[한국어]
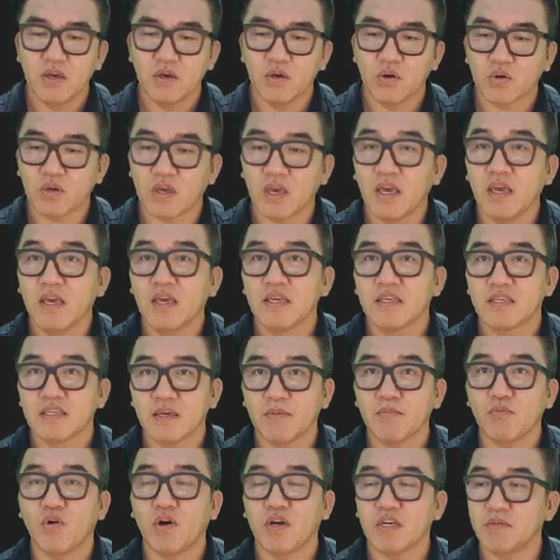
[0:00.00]
이렇게
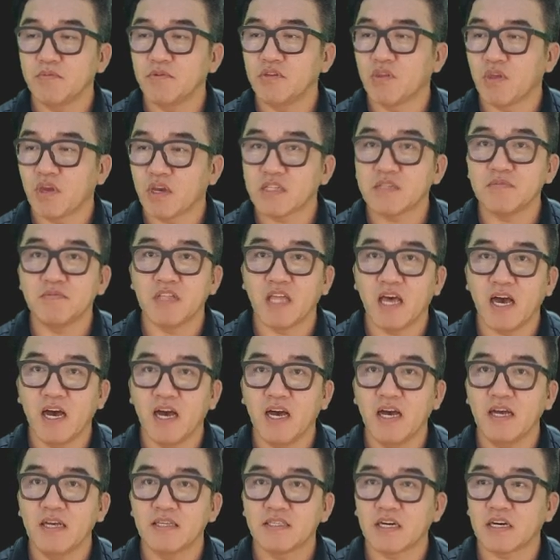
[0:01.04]
참고하시면
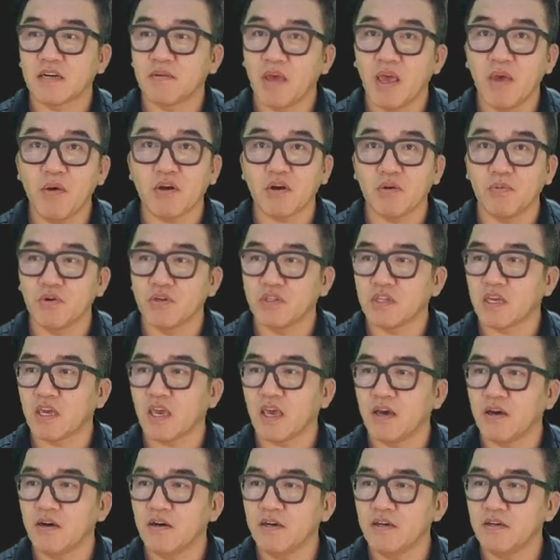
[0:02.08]
되겠습니다. 자 그럼 해외 거
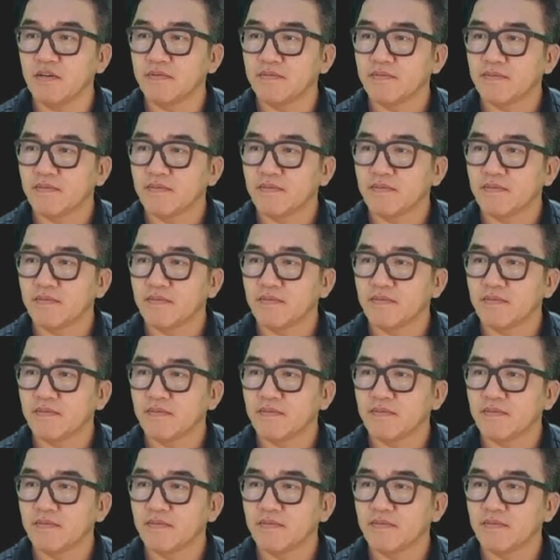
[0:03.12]
보여드릴게요.